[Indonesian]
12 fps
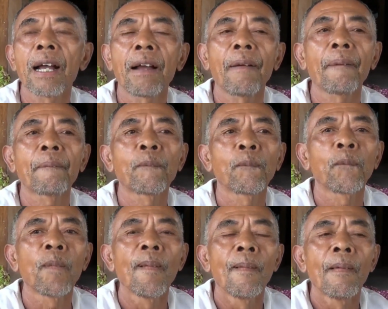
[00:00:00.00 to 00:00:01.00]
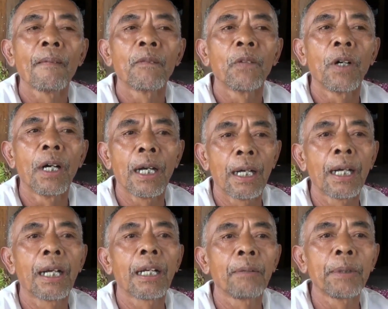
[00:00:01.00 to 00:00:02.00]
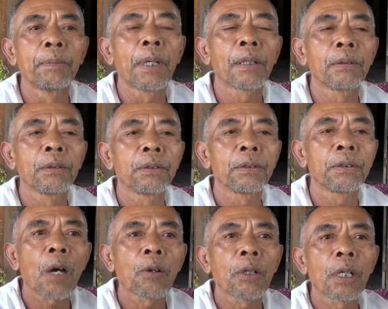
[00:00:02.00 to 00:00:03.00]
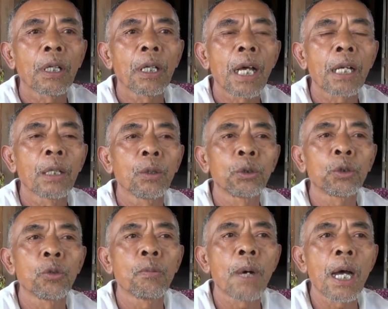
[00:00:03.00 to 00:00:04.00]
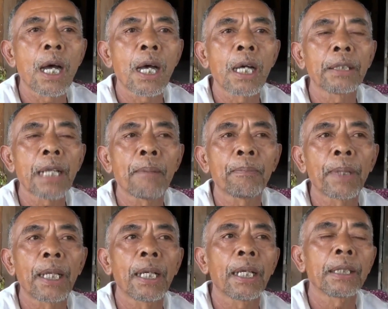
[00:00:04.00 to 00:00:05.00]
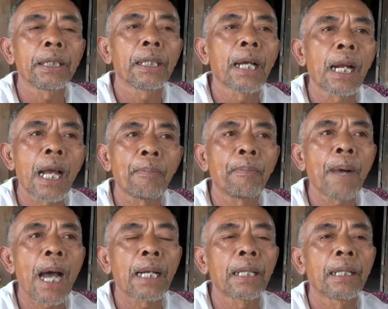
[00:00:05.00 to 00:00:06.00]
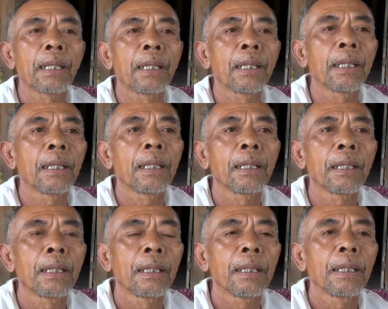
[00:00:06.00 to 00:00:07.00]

Oh, tahun sekarang lebih Aha, ah, bagus. Lebih bagus. Tahun lalu cuma nyampe tiga delapan. Hmm.